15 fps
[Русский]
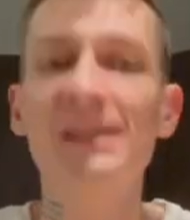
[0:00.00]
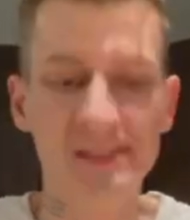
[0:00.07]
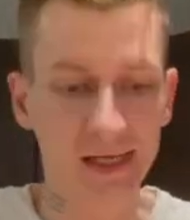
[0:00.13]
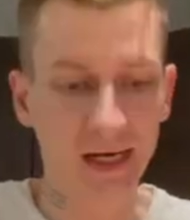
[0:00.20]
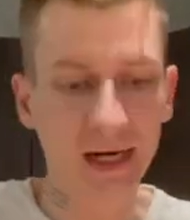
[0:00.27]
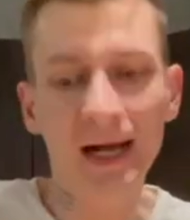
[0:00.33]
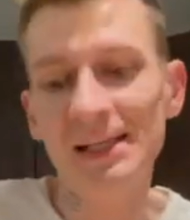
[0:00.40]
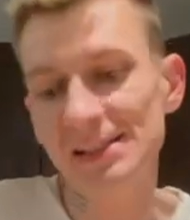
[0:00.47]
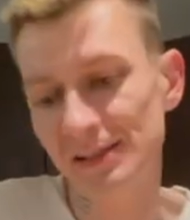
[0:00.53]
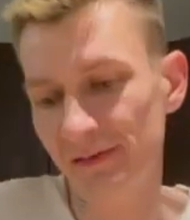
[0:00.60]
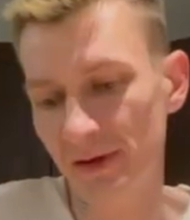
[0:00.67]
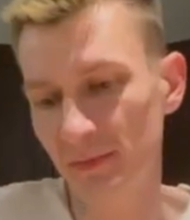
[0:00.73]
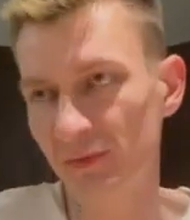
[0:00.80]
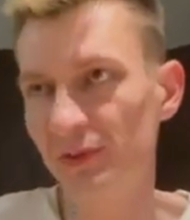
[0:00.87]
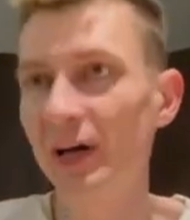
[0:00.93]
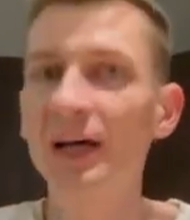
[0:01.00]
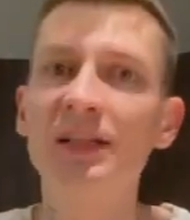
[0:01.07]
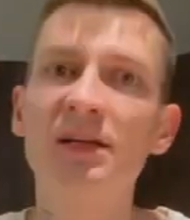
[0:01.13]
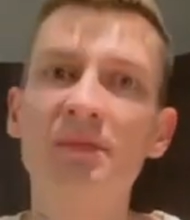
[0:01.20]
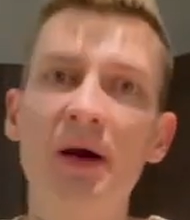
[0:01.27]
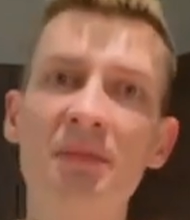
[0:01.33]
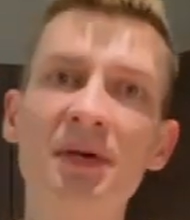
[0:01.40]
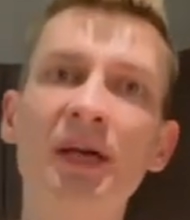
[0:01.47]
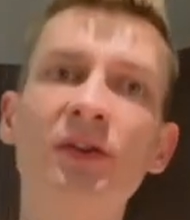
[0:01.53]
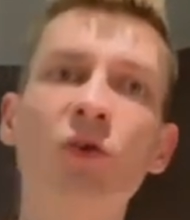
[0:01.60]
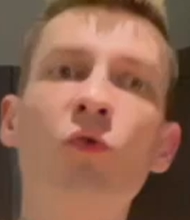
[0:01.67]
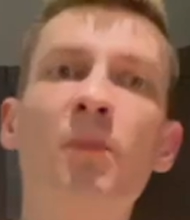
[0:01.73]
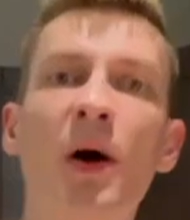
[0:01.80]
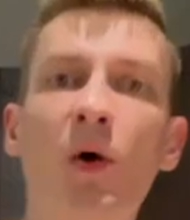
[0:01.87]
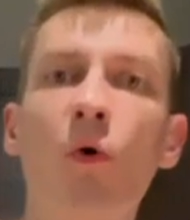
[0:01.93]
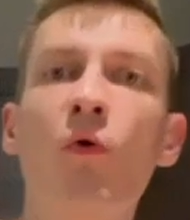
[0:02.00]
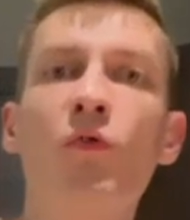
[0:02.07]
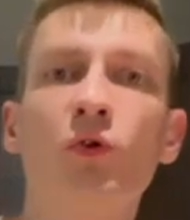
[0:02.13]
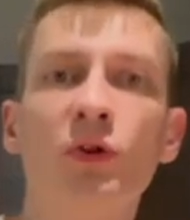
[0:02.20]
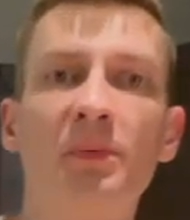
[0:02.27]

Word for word: заказываем в данный момент упаковку,